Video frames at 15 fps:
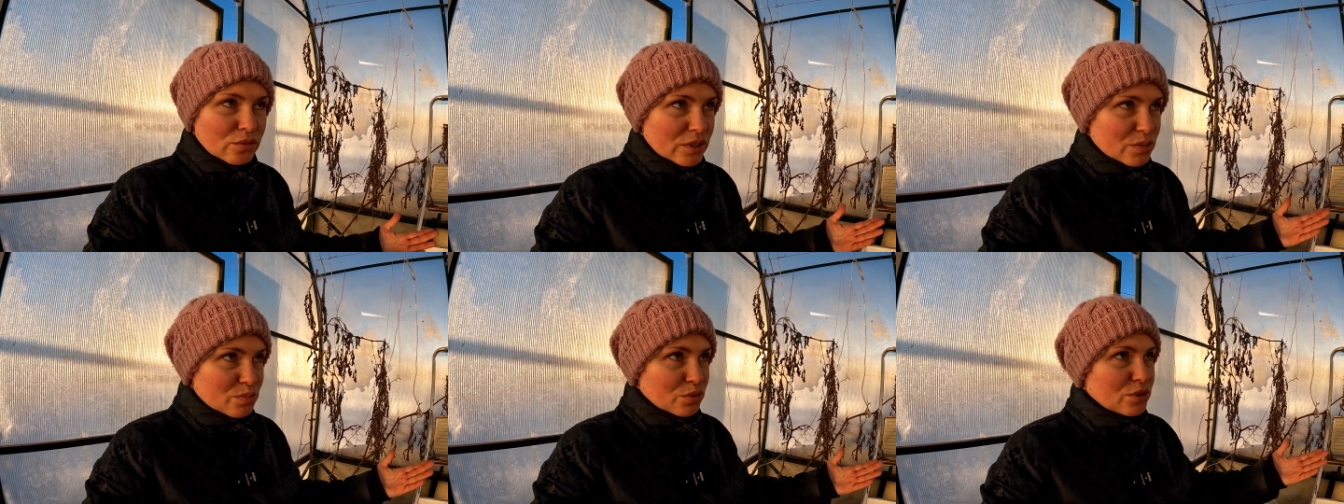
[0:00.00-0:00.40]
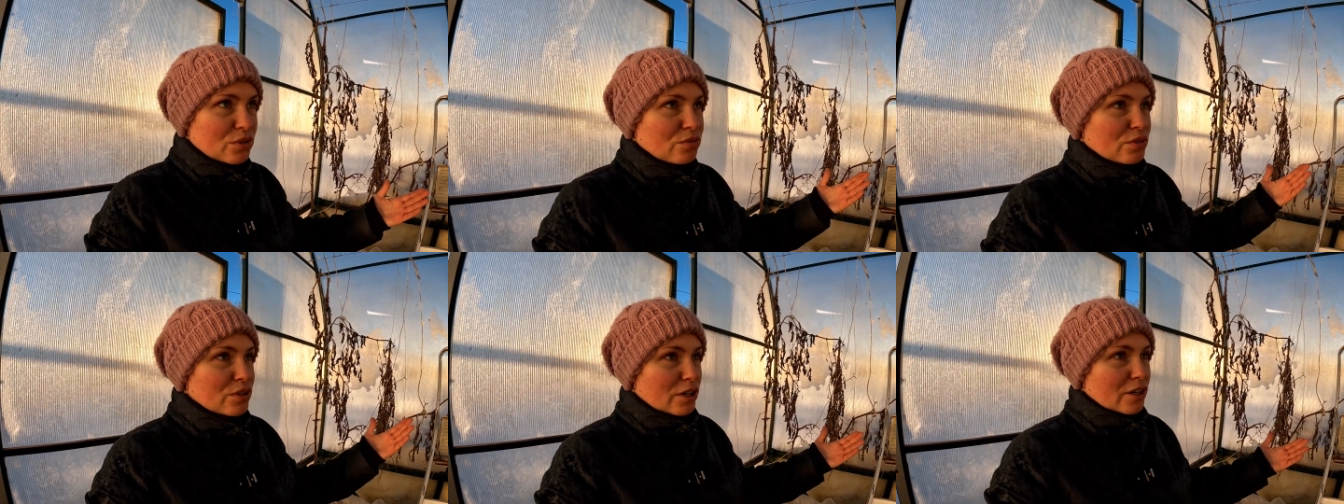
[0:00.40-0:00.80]
у вас
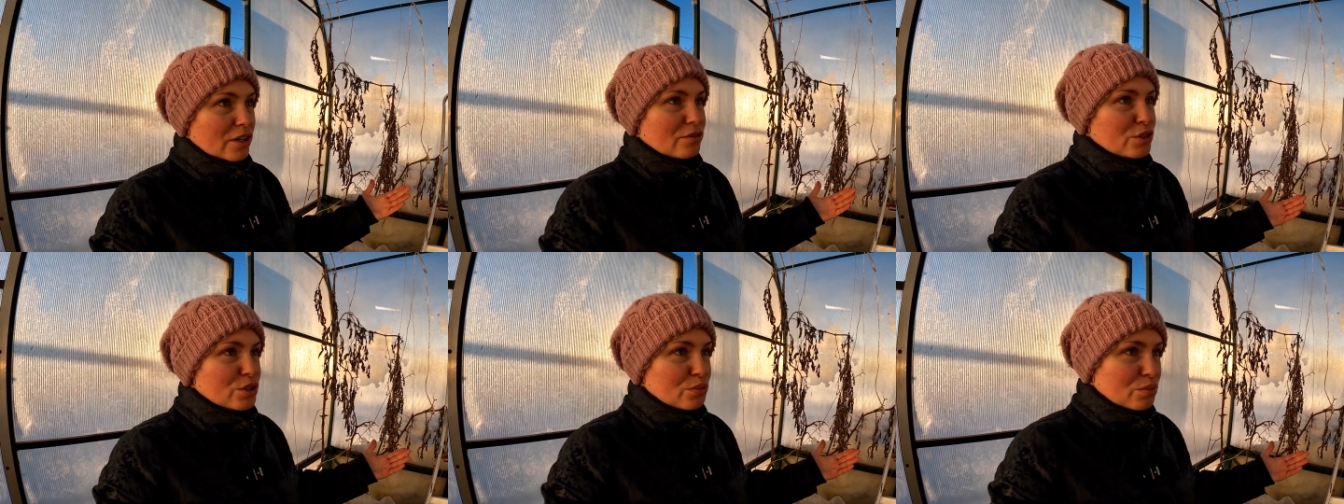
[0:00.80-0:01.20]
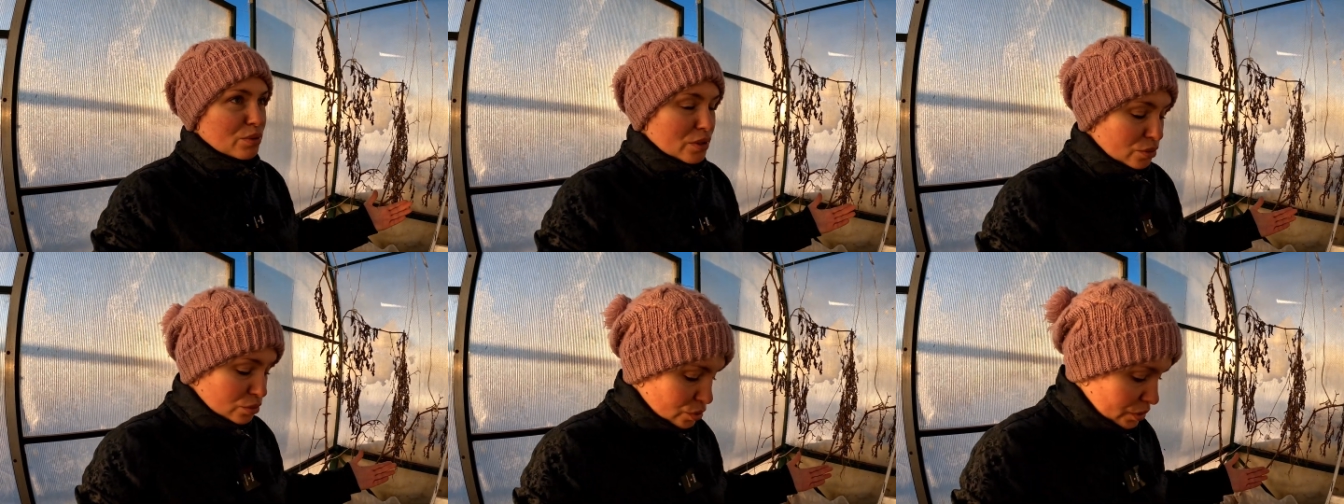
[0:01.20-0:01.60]
будет вот такая вот
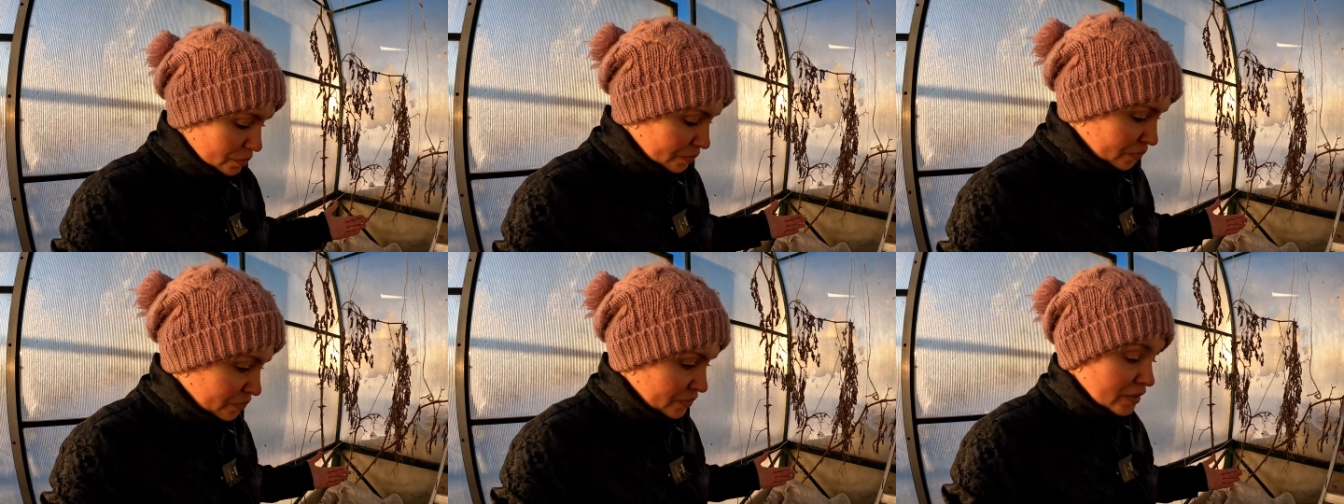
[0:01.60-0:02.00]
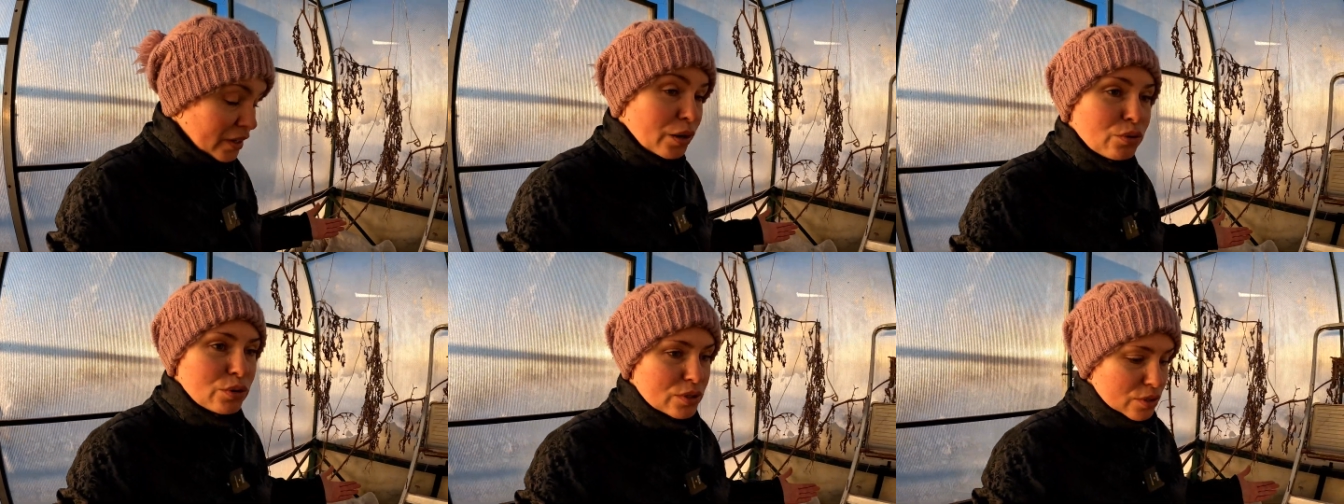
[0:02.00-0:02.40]
температура.
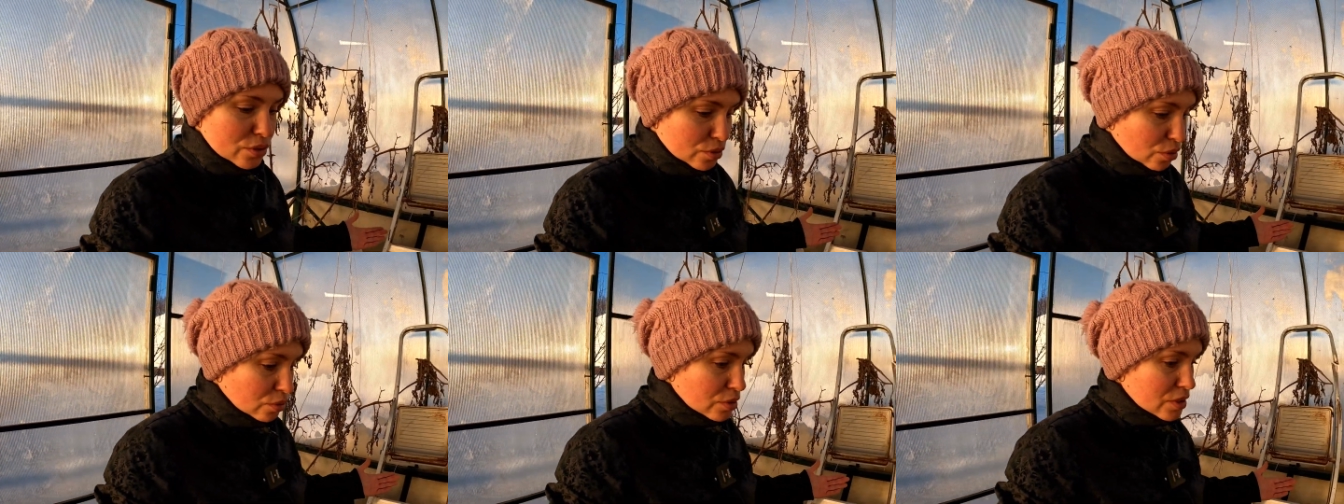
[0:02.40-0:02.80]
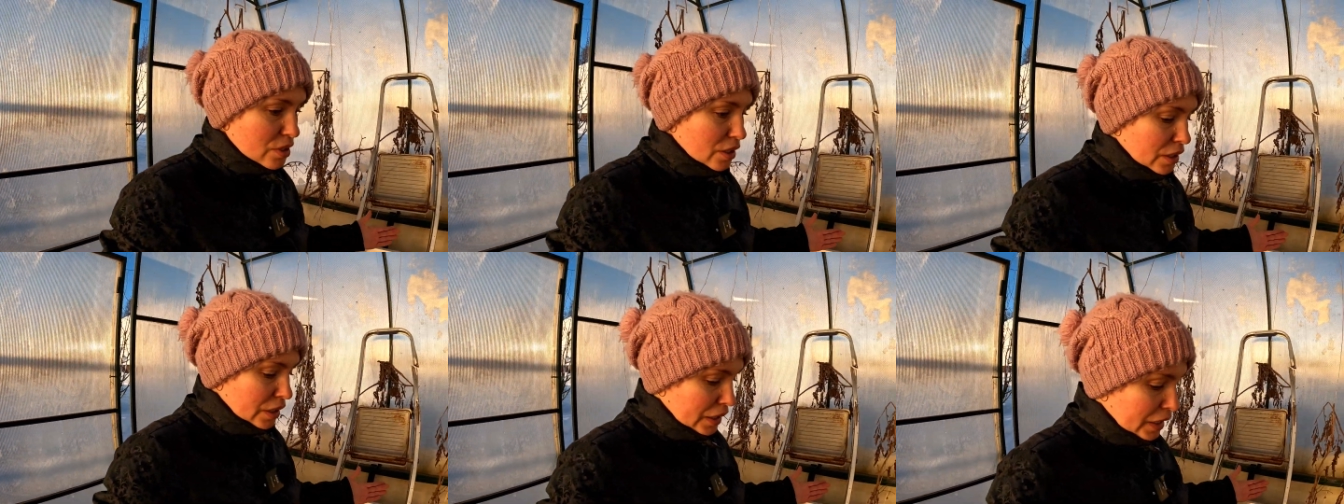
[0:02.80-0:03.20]
На улице
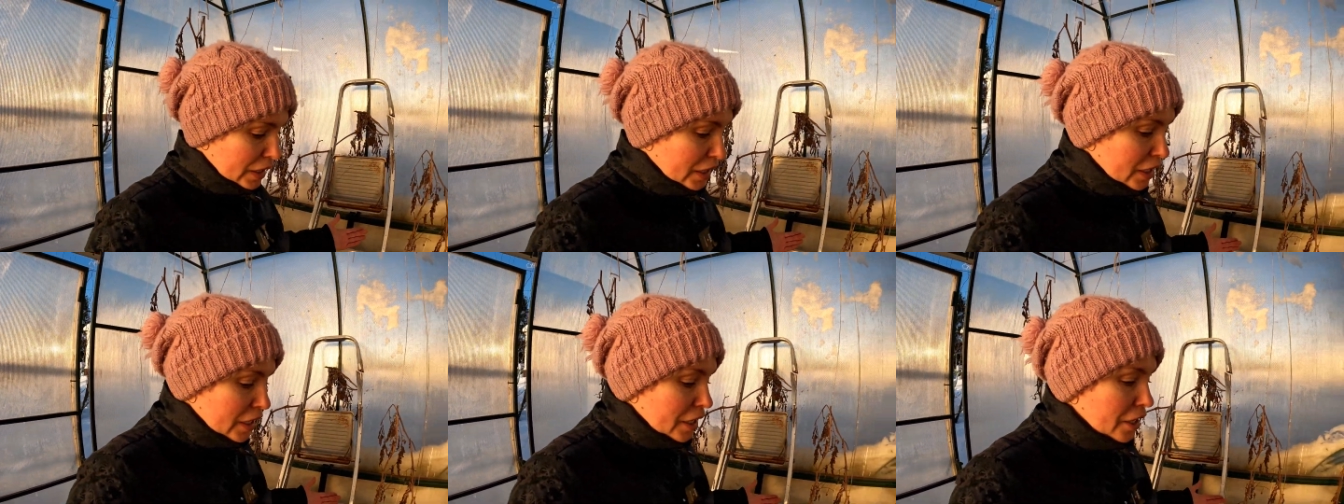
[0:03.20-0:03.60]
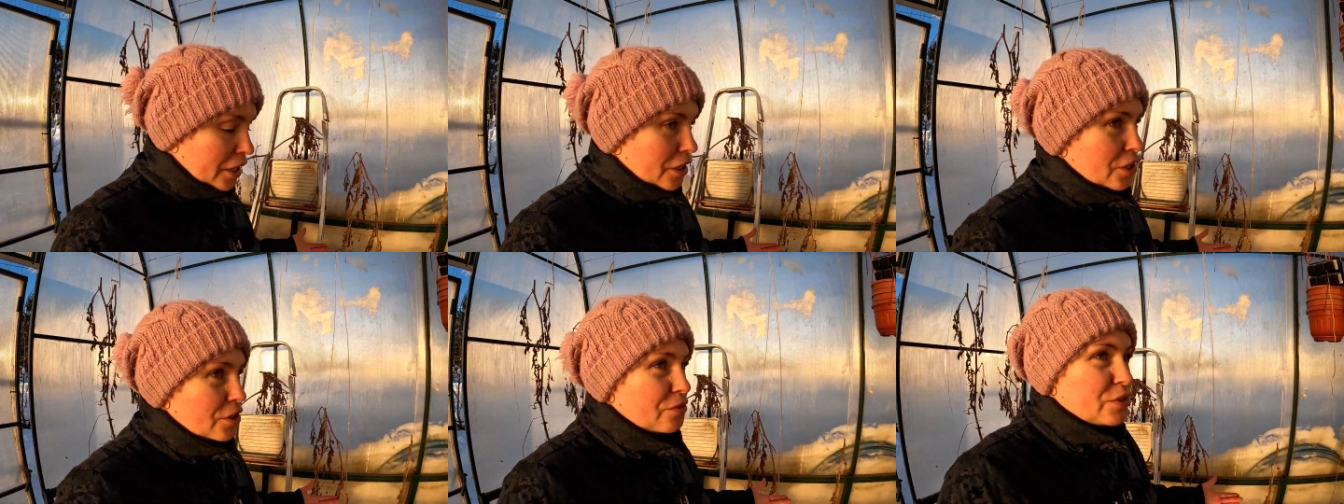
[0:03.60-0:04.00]
солнце,
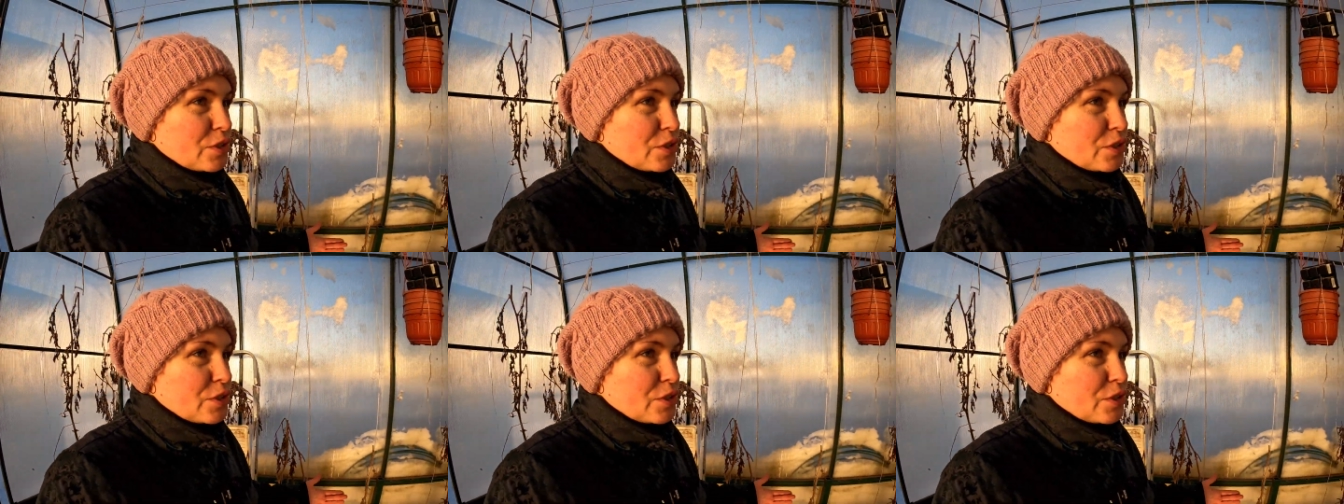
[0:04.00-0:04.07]
и в